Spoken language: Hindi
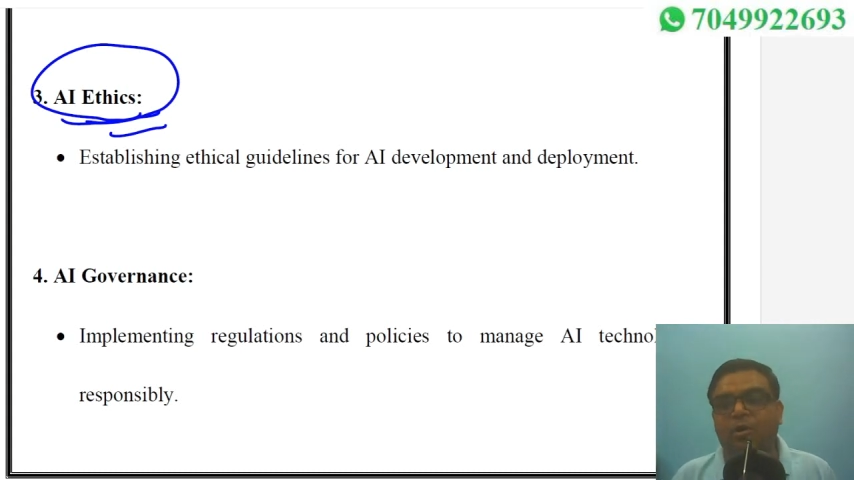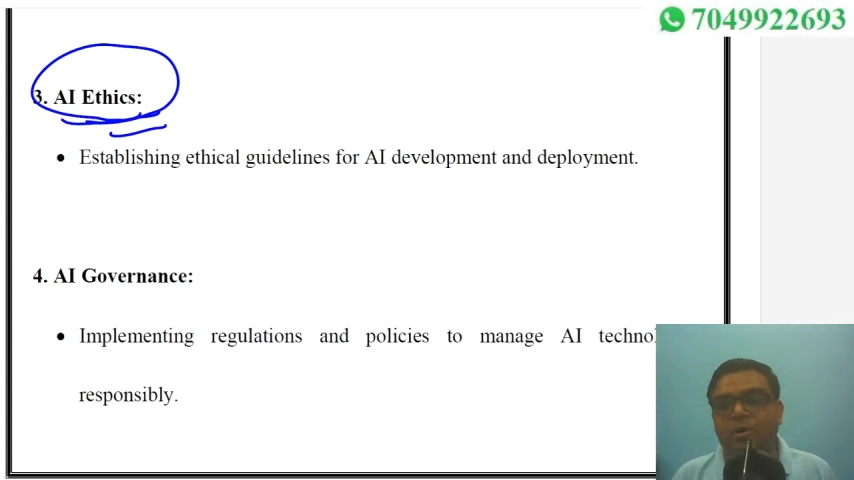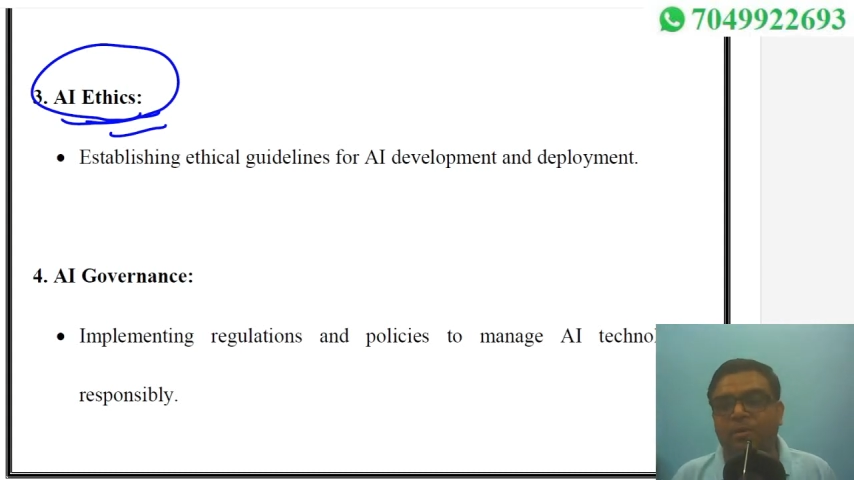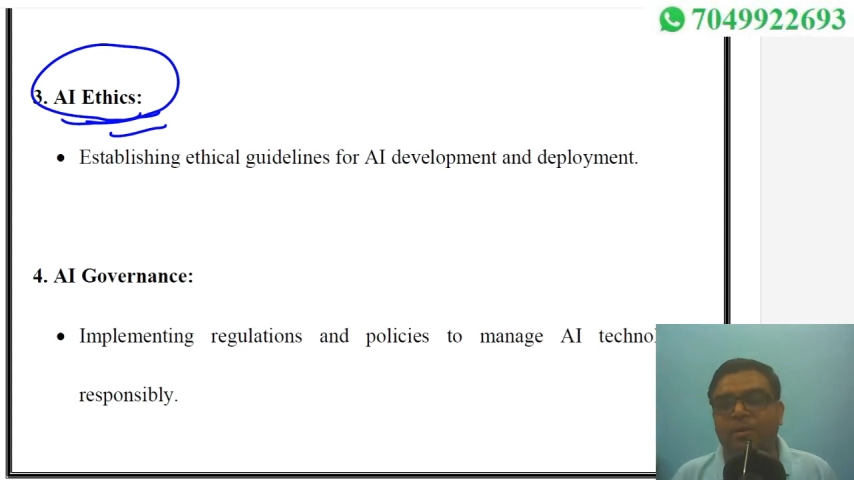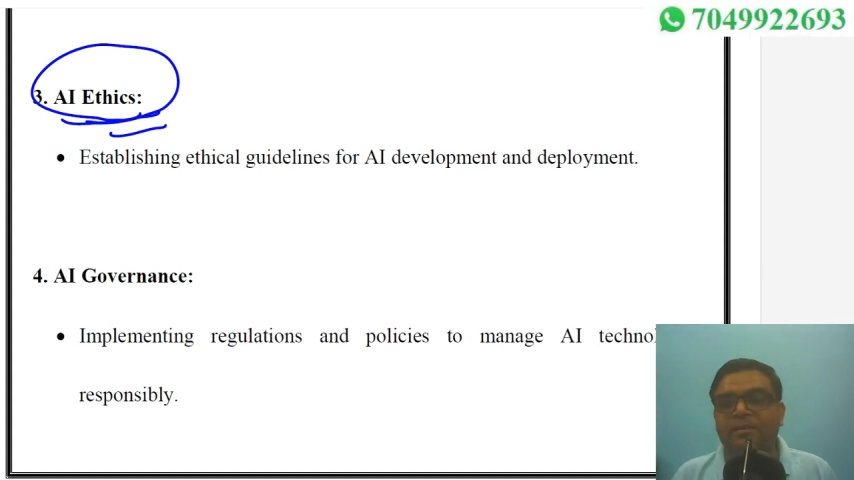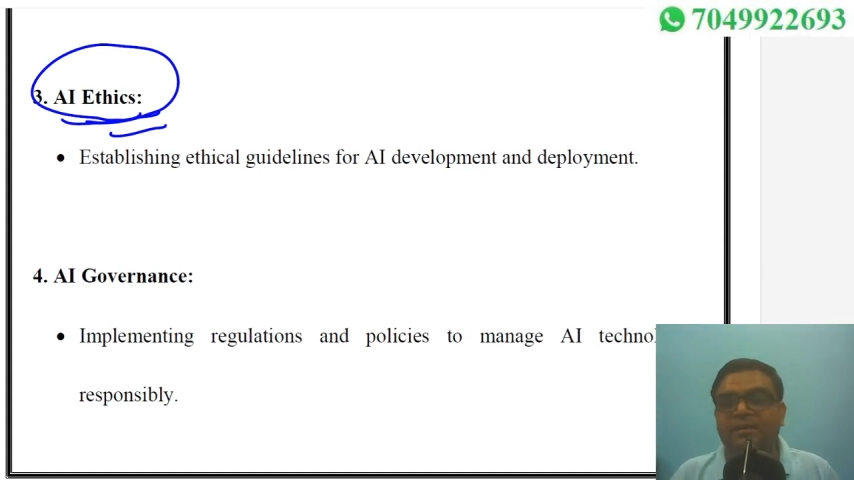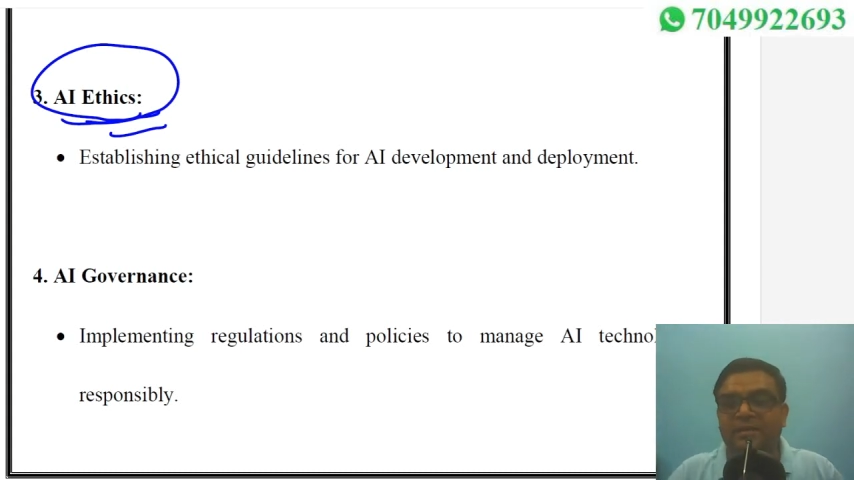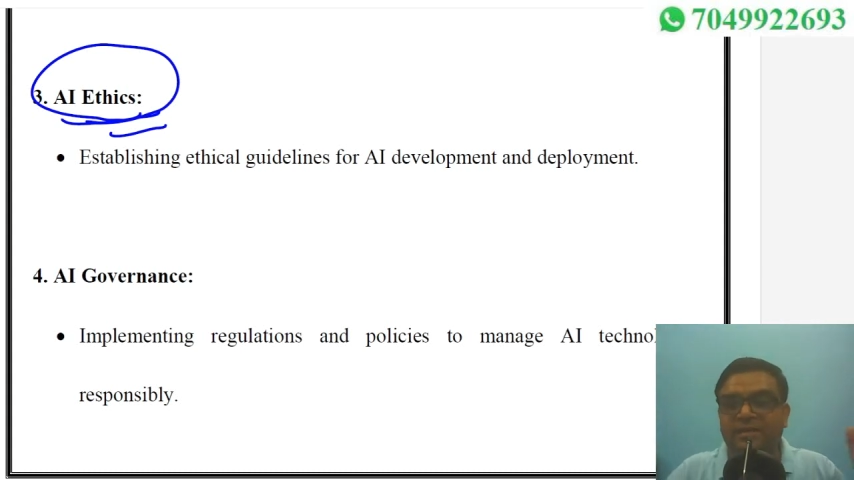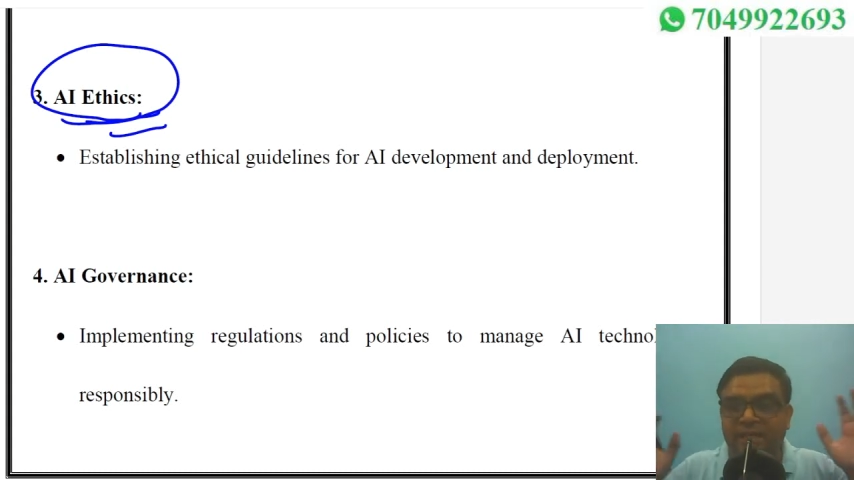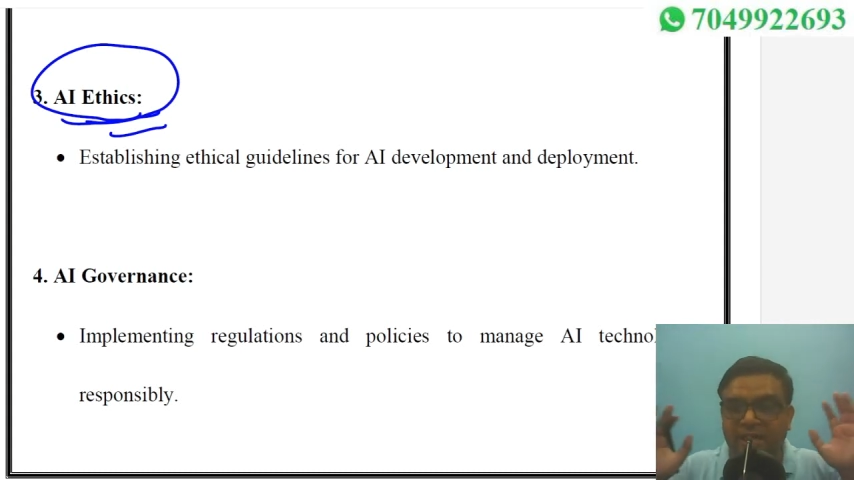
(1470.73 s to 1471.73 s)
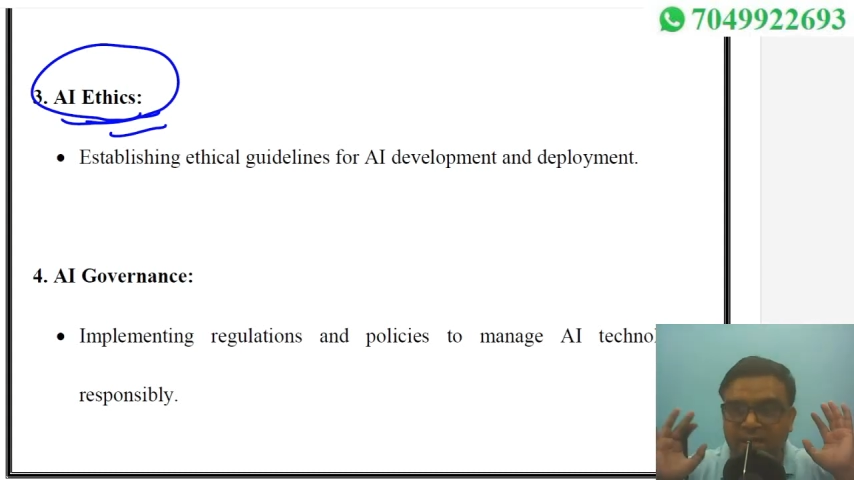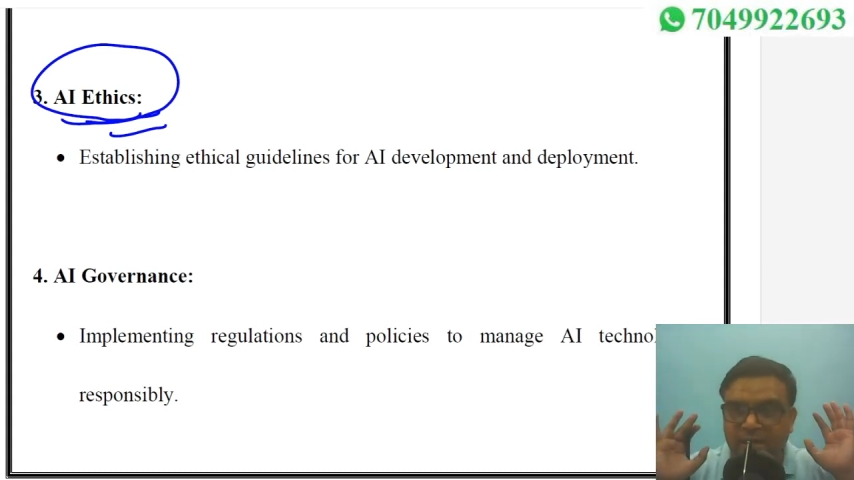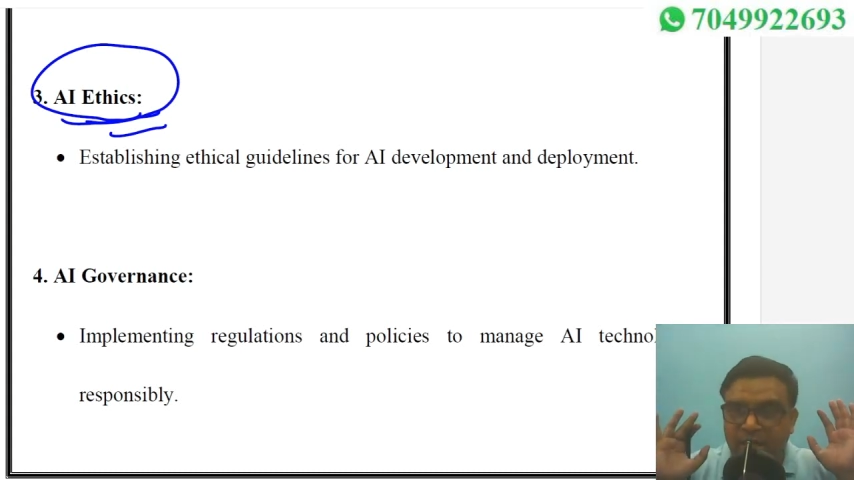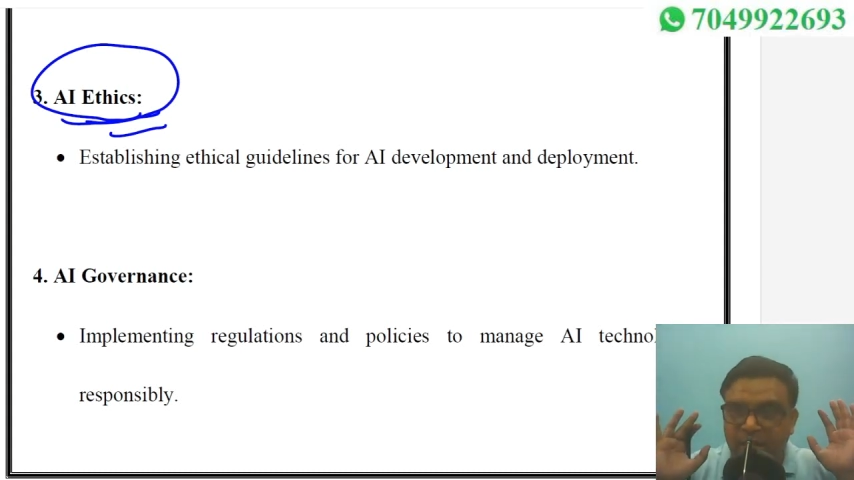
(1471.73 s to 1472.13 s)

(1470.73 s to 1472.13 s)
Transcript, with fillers: प्रॉब्लम इतने सारे